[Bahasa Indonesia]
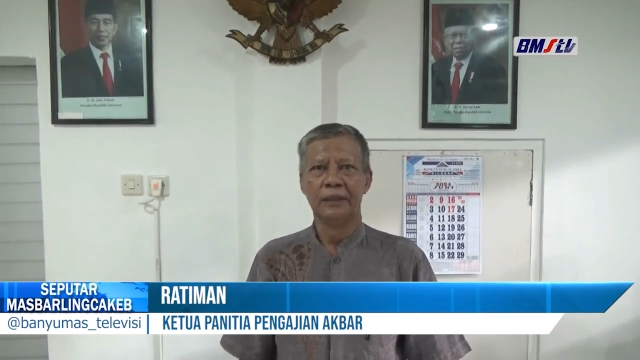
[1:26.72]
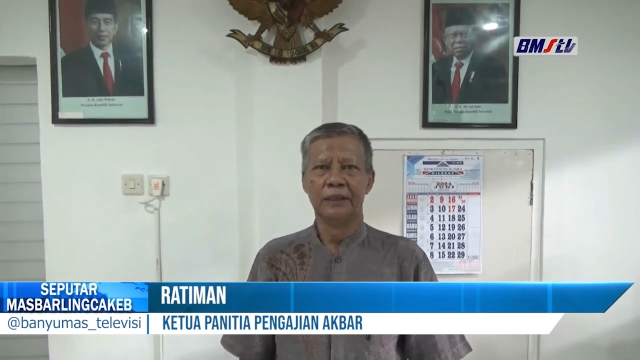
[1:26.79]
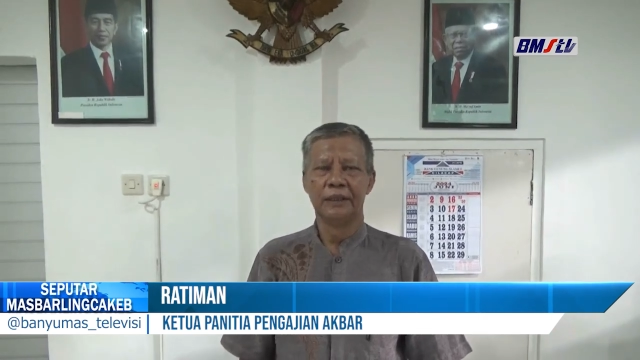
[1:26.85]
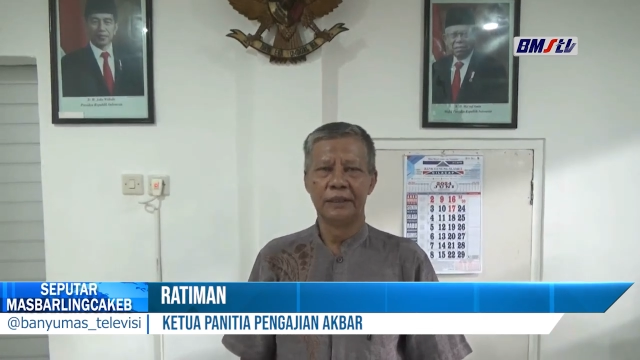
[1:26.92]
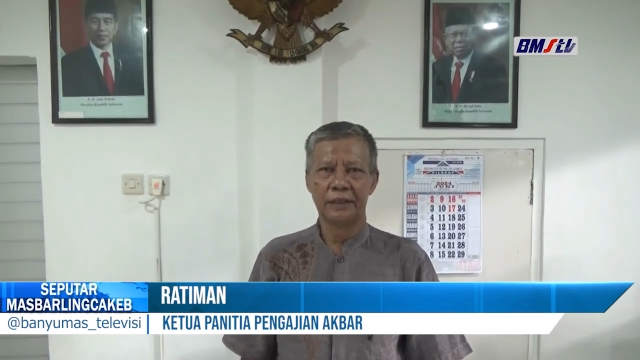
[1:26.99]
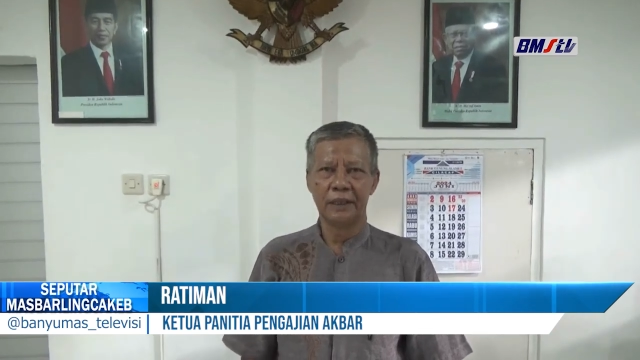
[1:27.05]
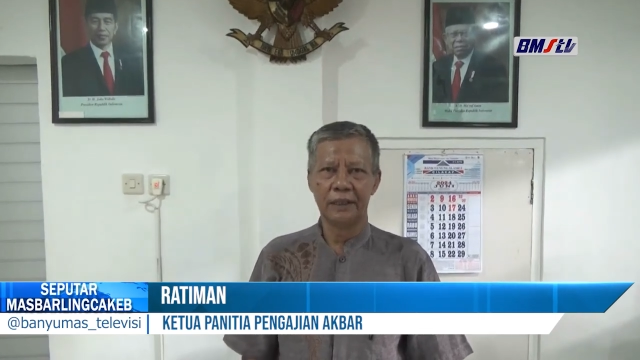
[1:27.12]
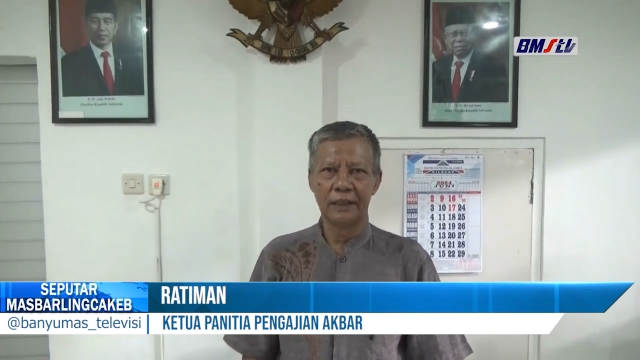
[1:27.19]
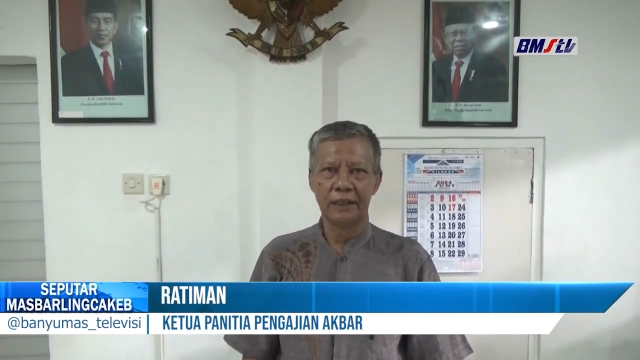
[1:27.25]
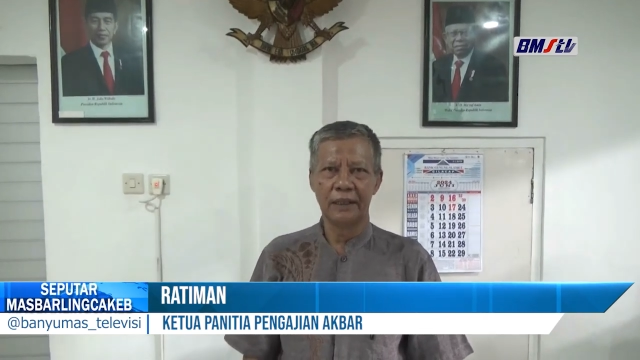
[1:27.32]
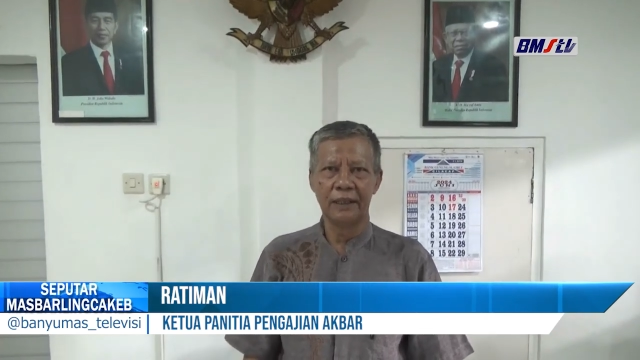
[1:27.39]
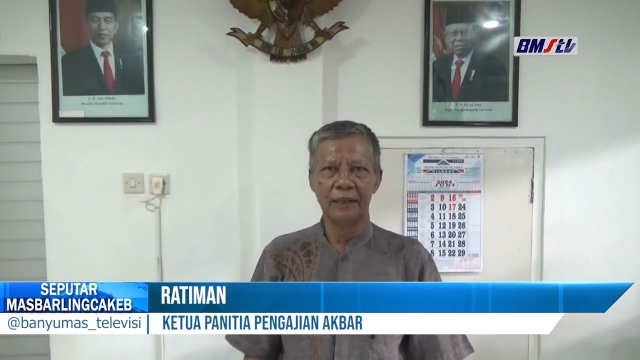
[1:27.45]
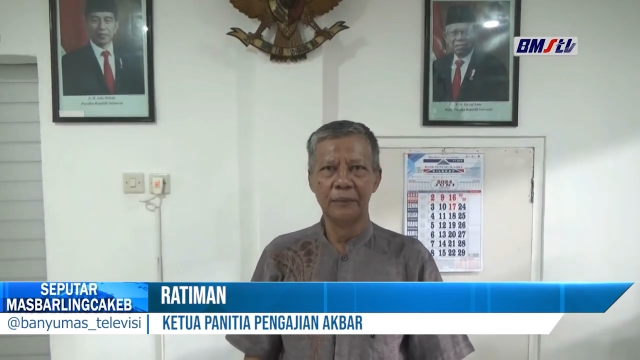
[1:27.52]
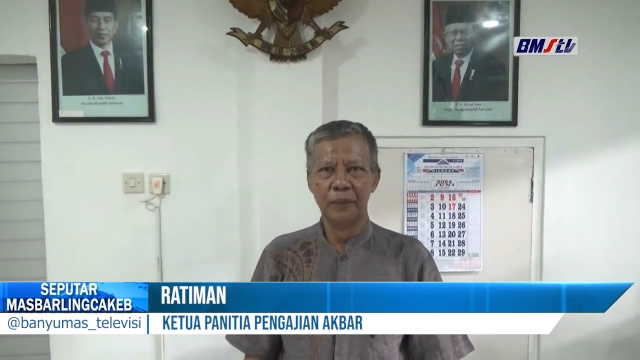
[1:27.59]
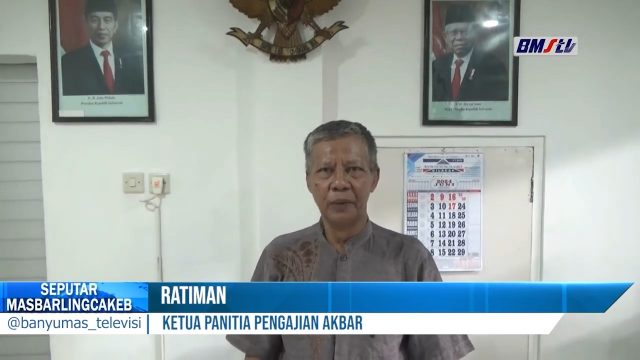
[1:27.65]
secara
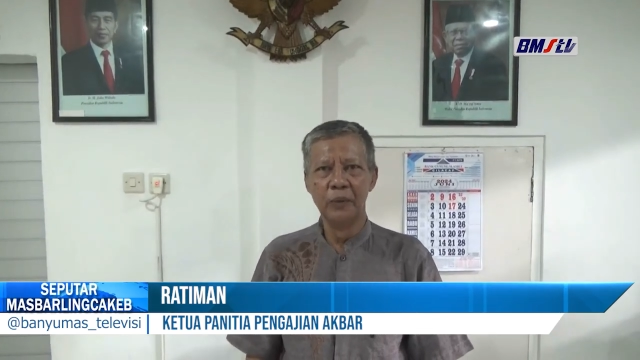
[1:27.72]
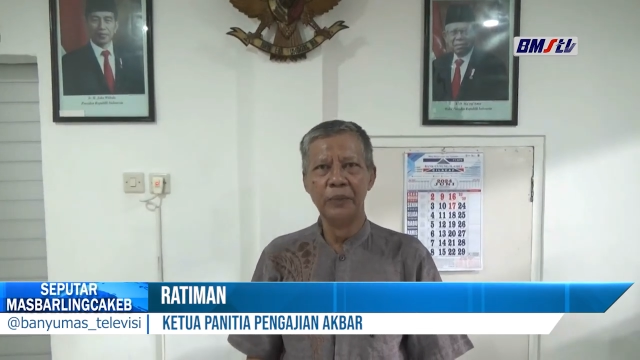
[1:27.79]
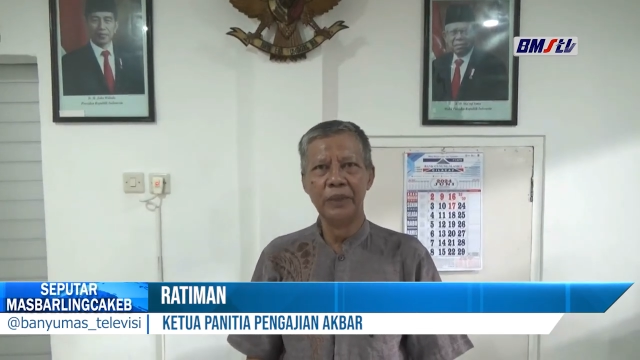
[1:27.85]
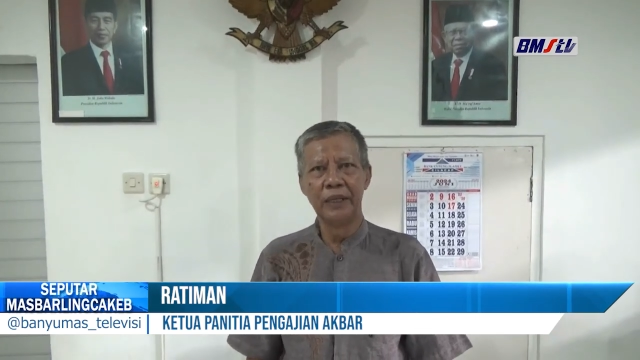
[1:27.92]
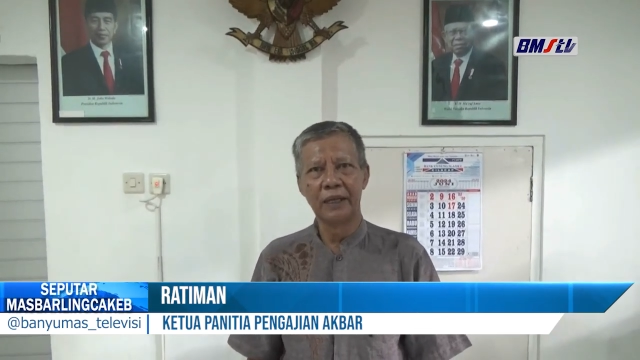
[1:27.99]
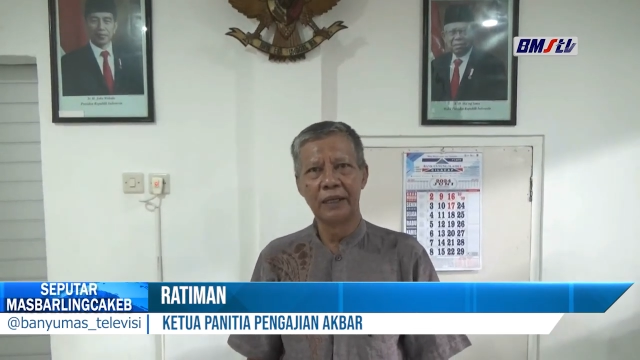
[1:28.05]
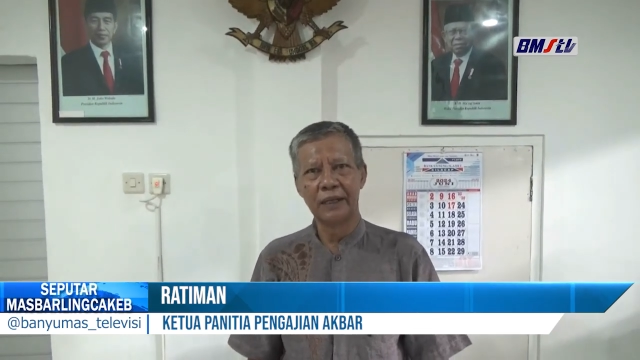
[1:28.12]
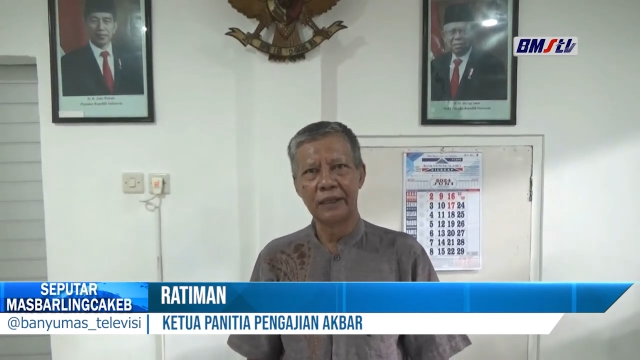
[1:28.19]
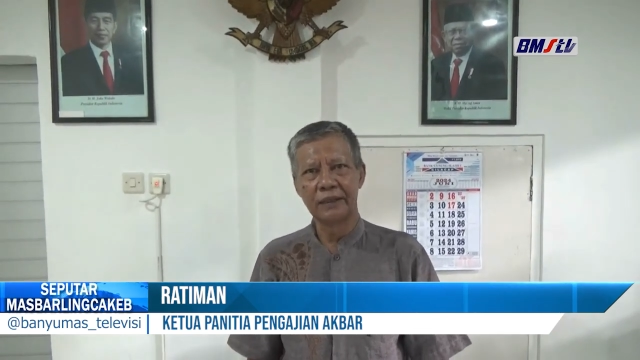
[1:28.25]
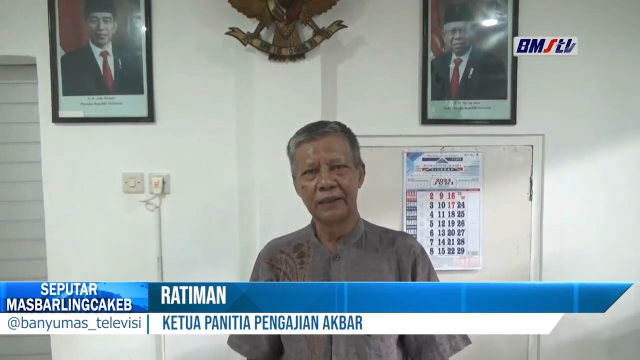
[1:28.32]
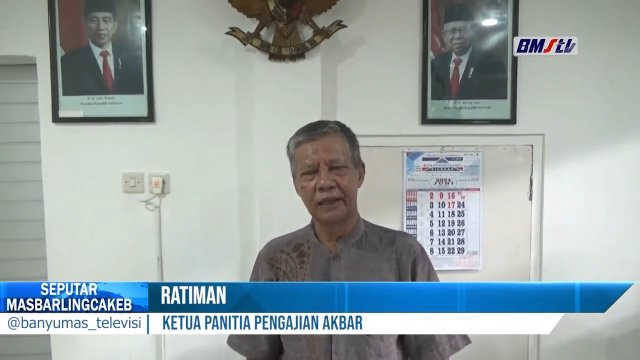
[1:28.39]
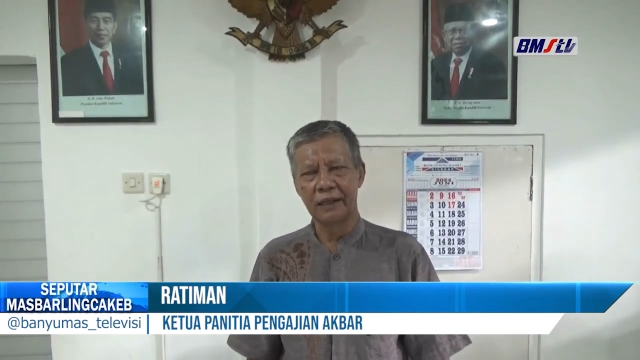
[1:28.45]
habluminanas